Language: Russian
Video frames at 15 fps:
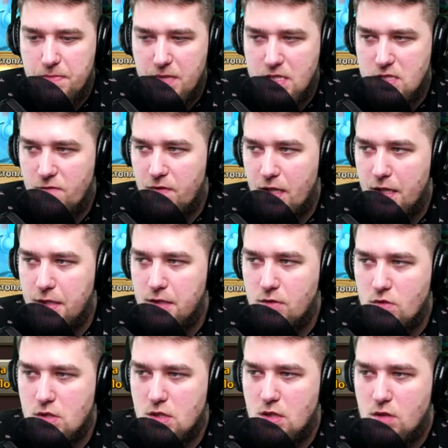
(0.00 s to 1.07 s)
эти фреи не
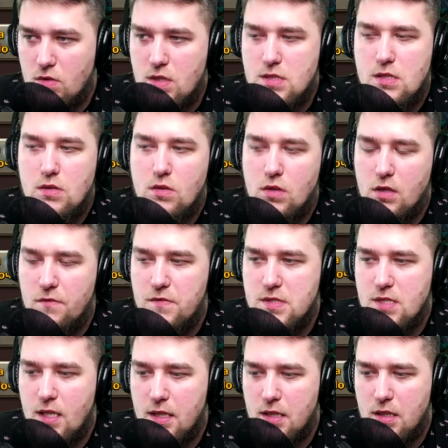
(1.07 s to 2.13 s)
нужны, но если только в
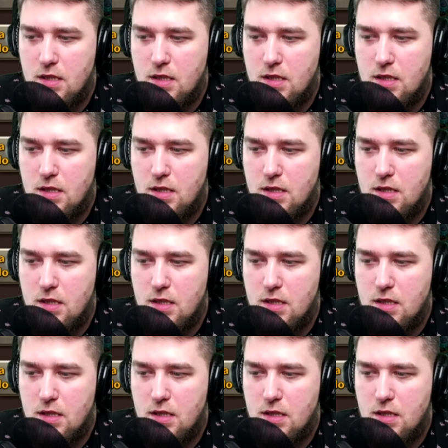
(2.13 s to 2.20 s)
виде каких-то